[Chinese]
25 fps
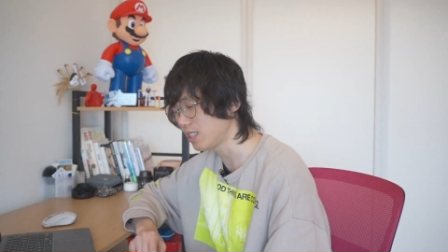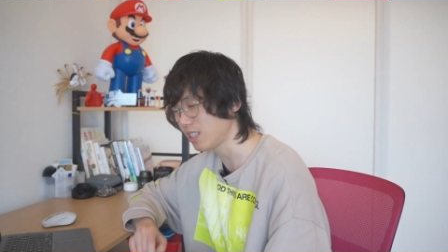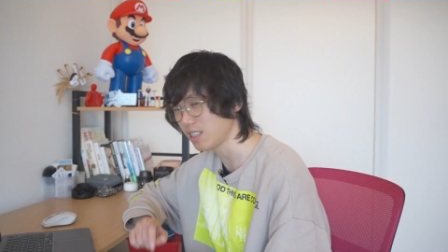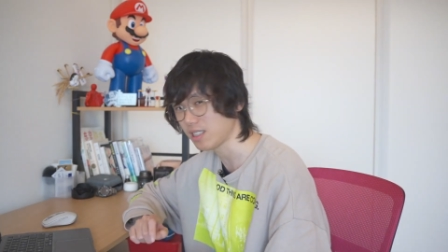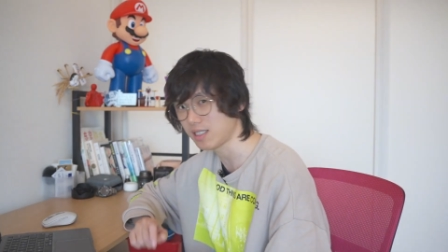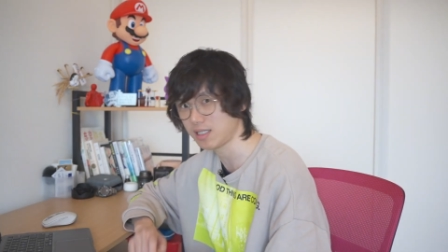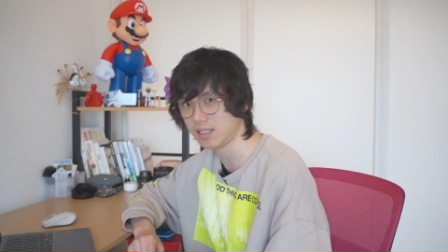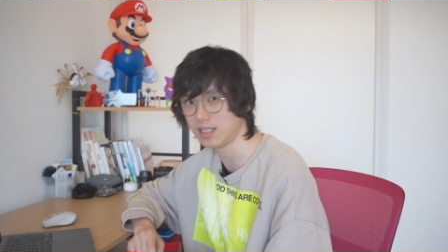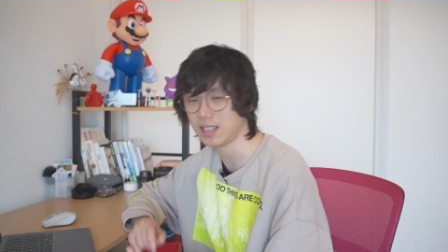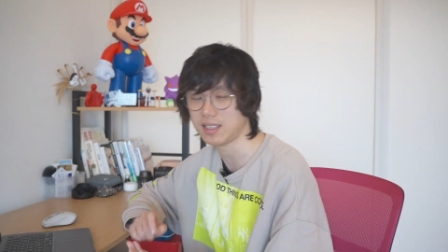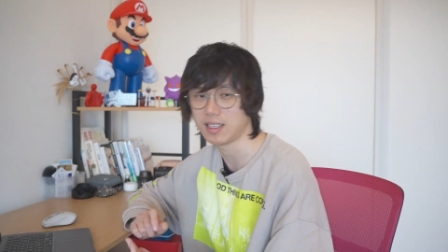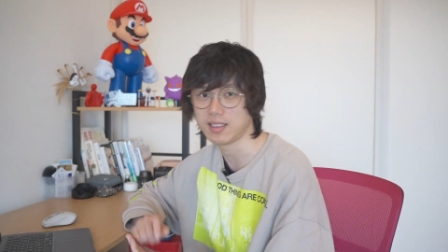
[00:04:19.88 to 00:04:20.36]
性
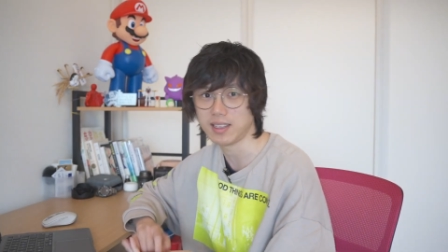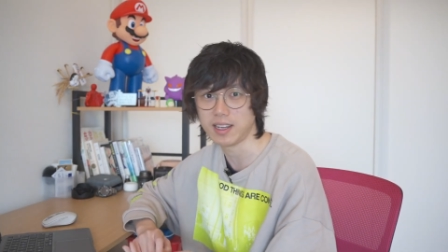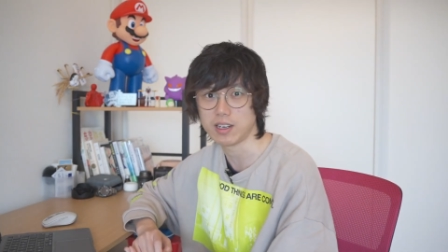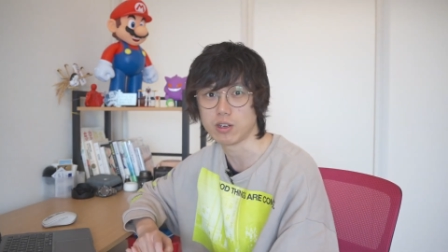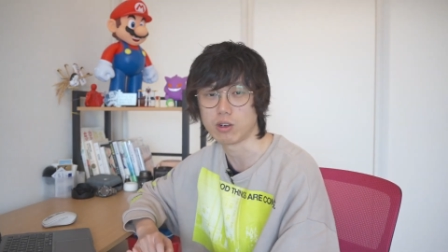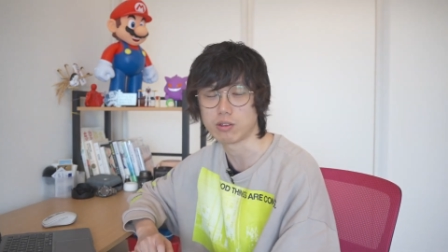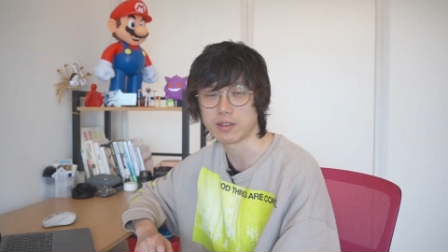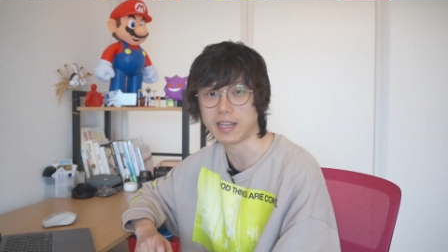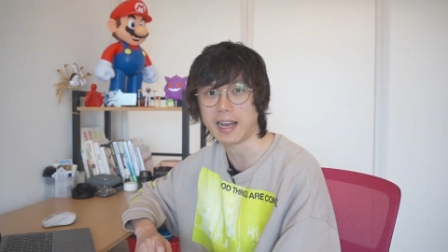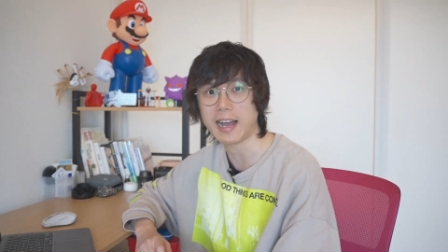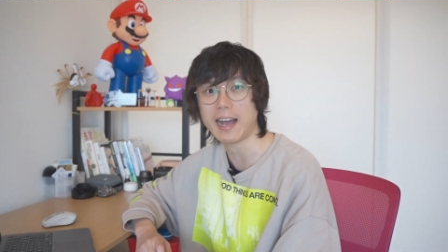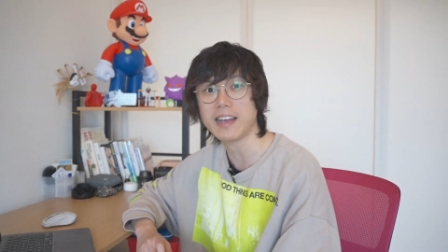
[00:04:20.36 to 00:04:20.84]
息节的内
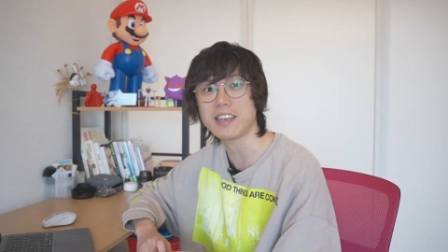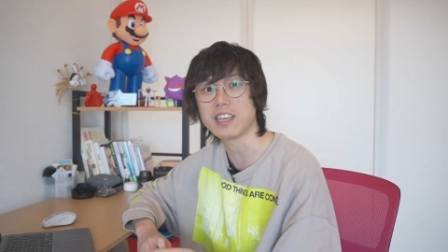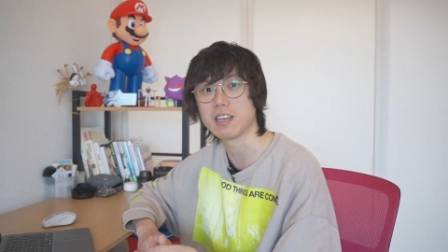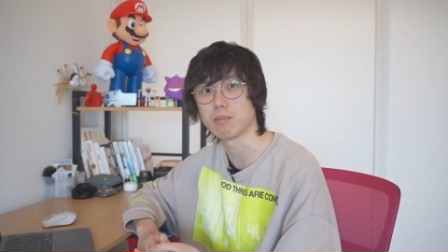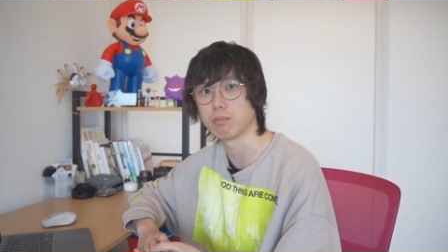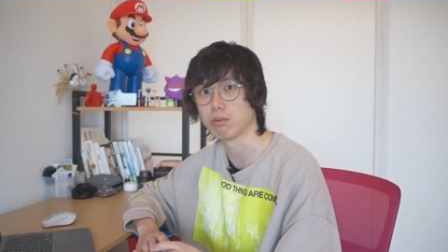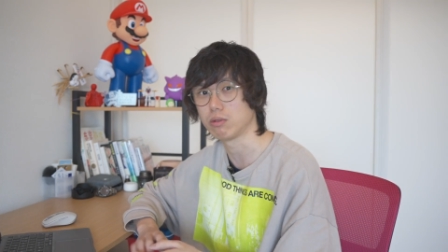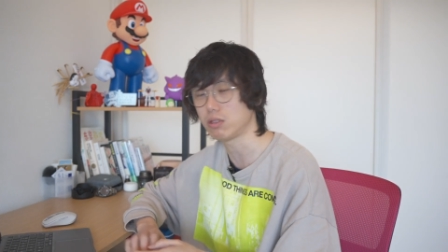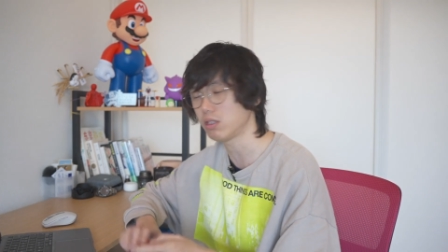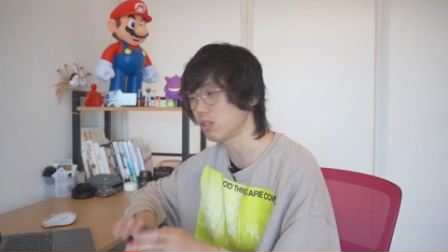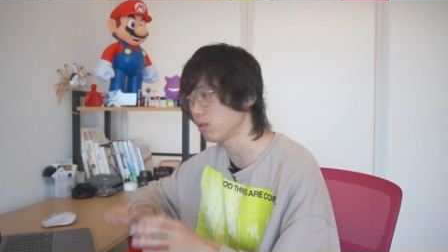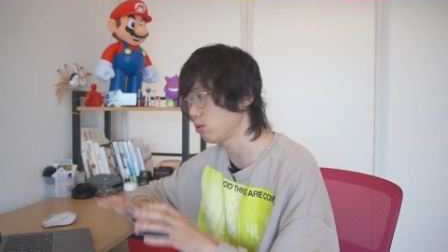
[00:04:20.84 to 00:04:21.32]
容，它也
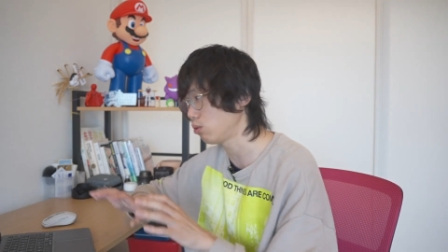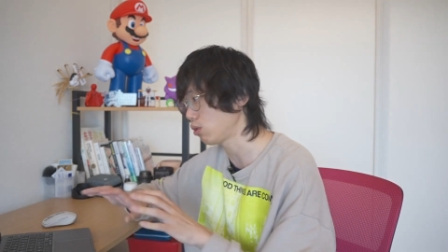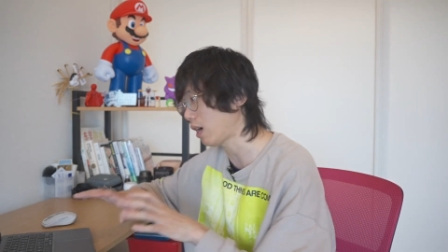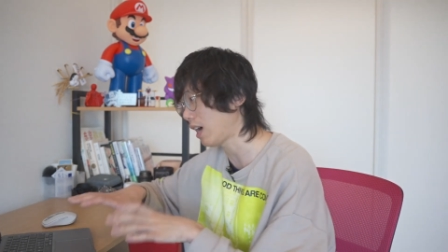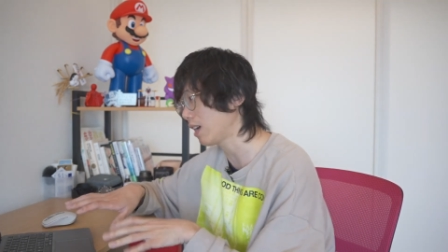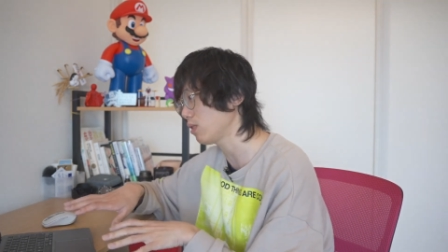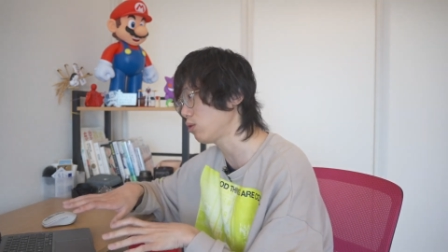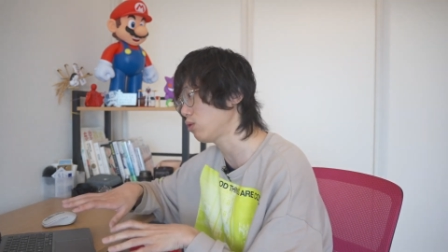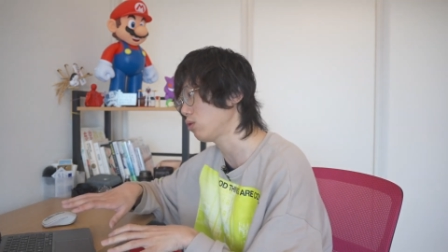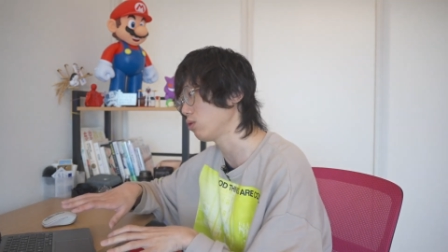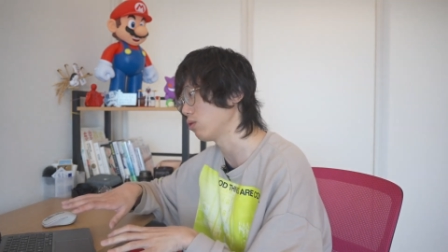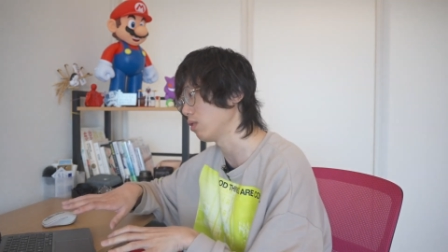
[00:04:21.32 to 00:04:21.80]
不是
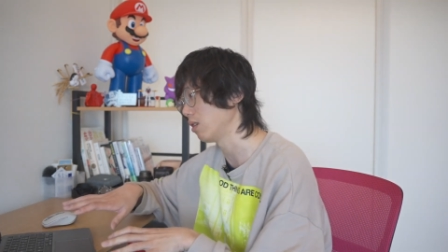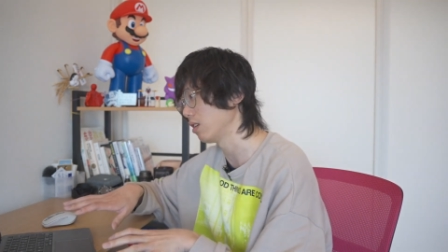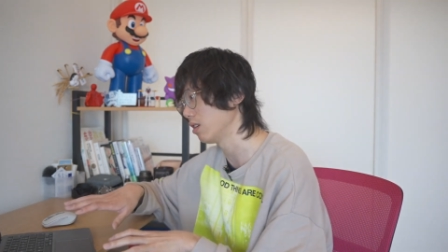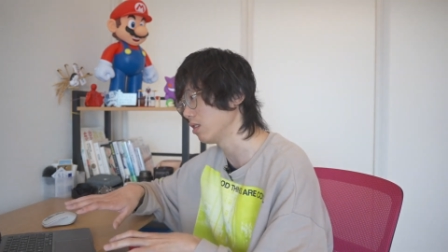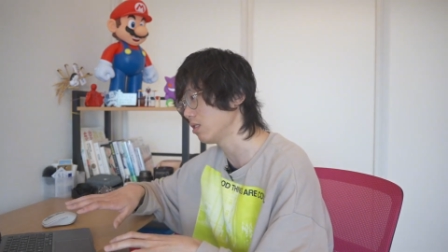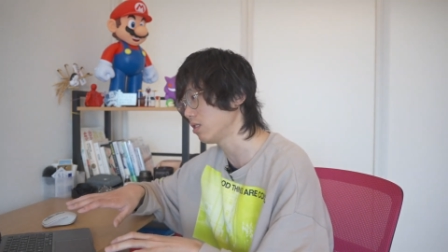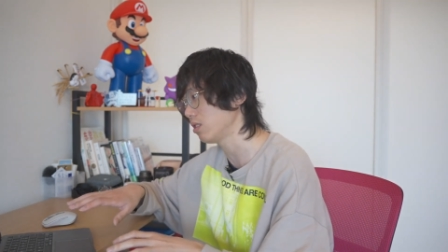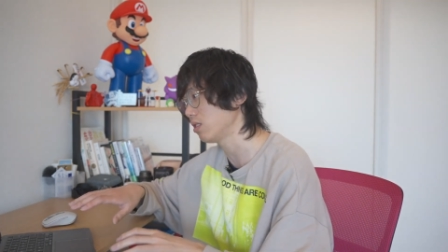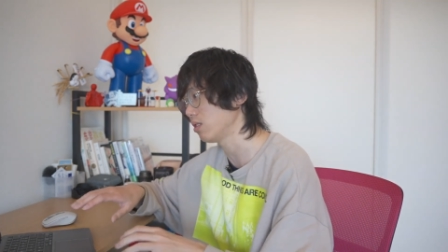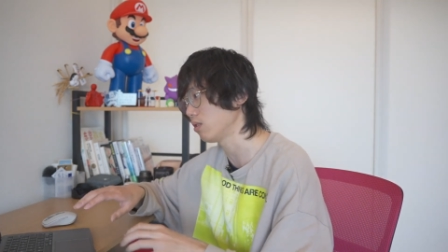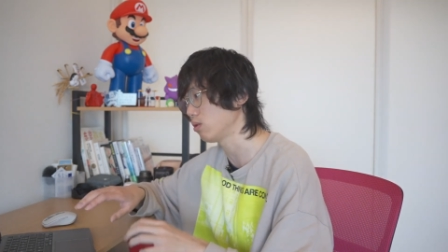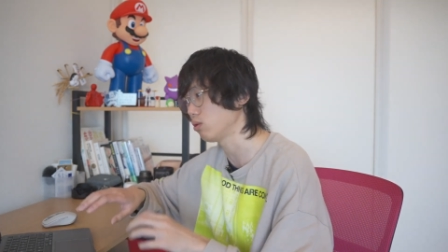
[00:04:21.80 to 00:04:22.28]
抓取，而
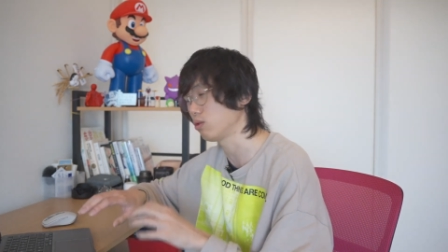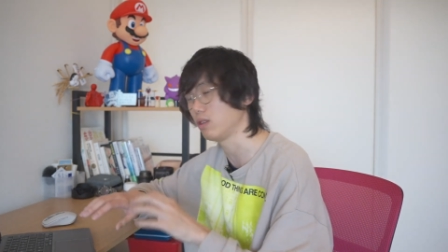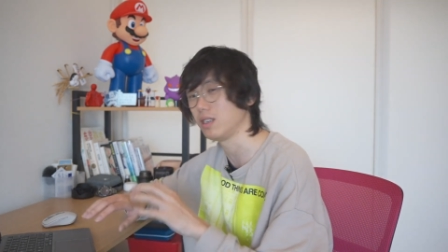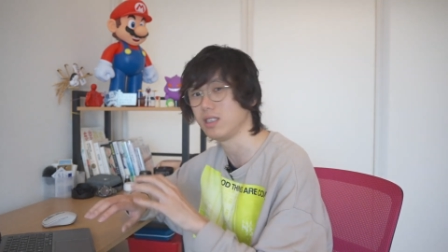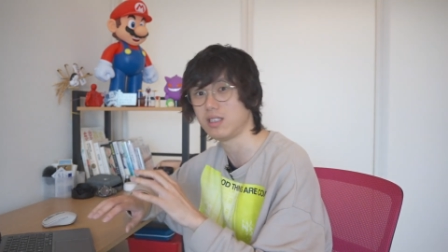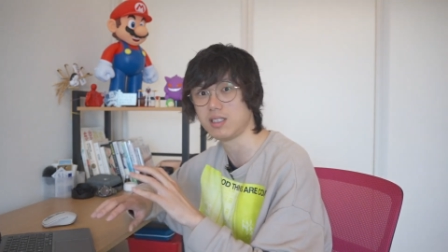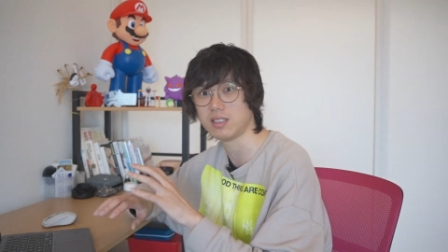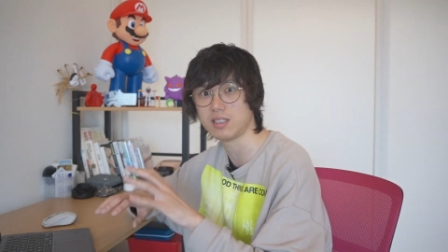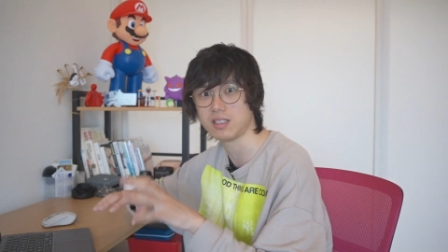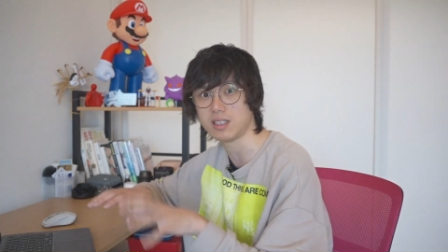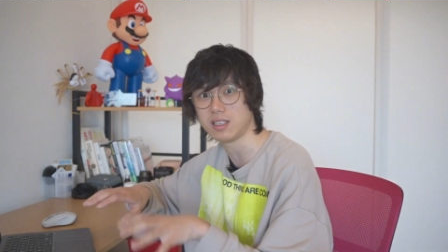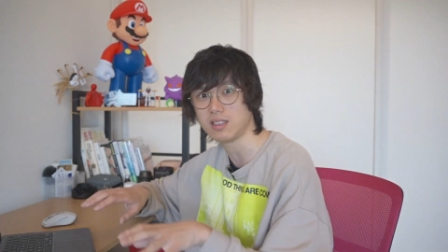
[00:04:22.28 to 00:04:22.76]
是随
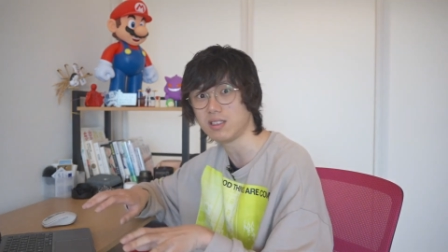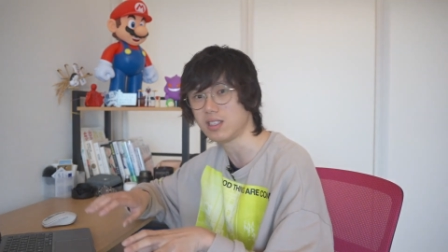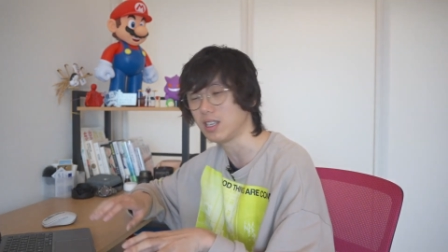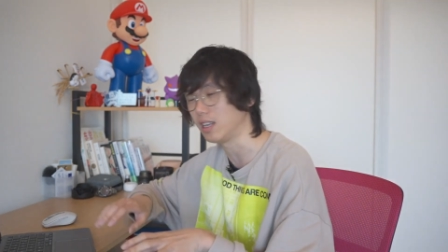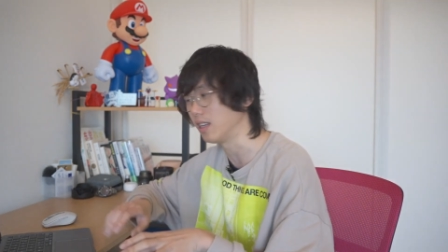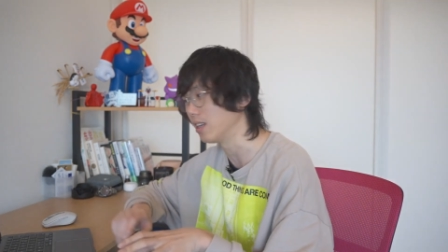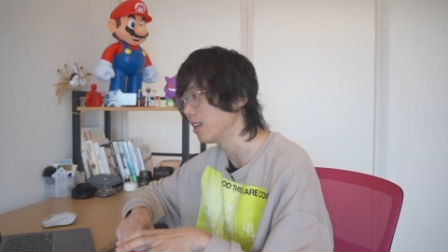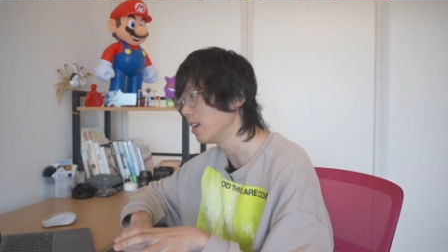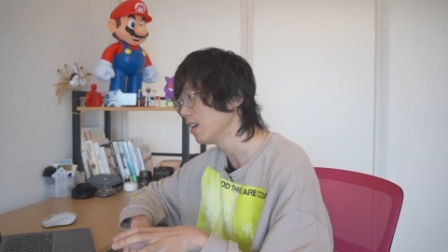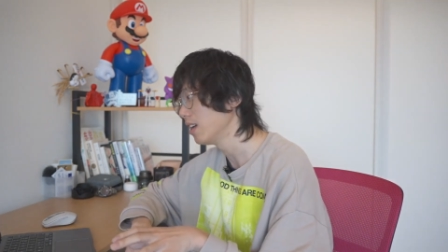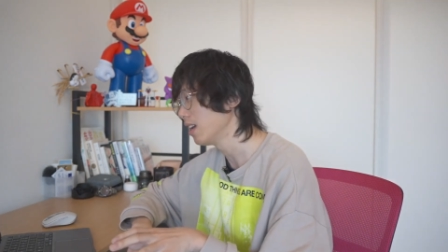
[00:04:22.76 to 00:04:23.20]
机生成